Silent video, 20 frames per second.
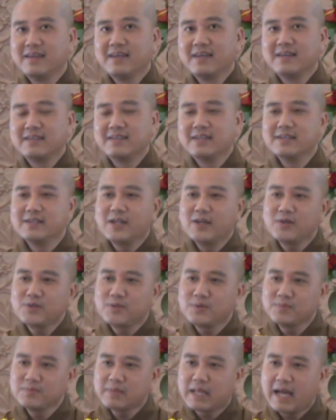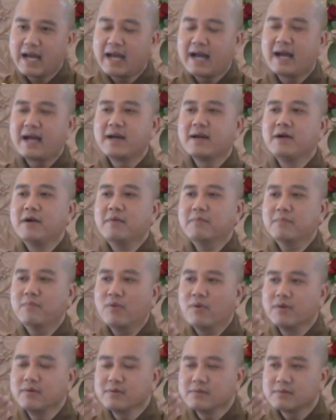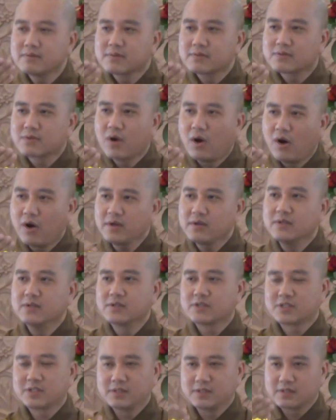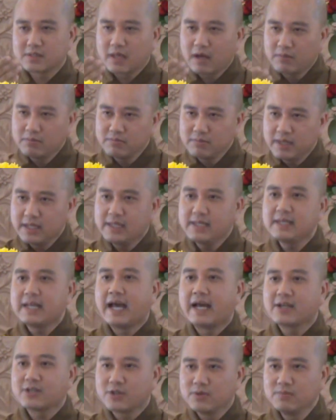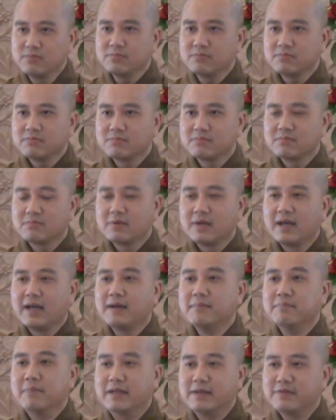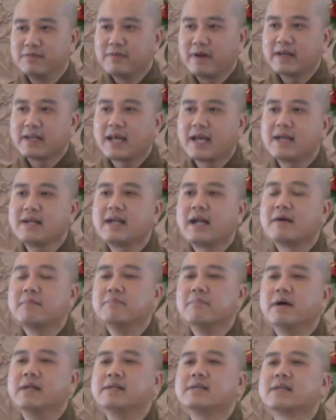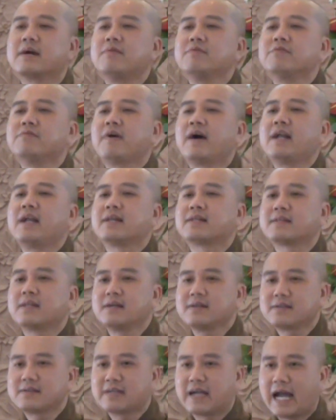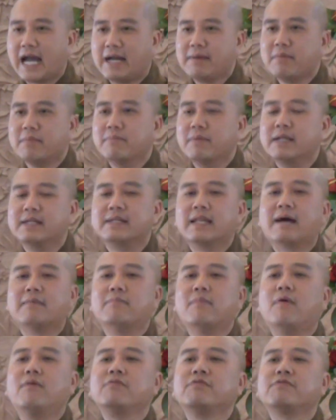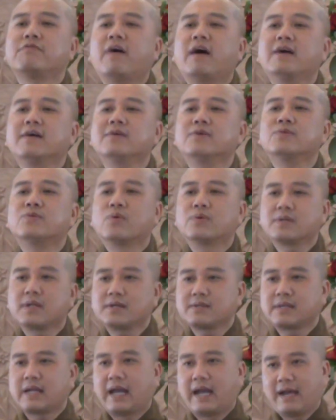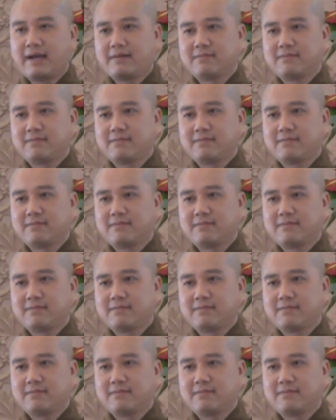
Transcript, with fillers: nhưng nếu chúng ta muốn có được sự thống lý đại chúng mình phải thấy rằng mình không phải là tất cả mà mình là một phần của tất cả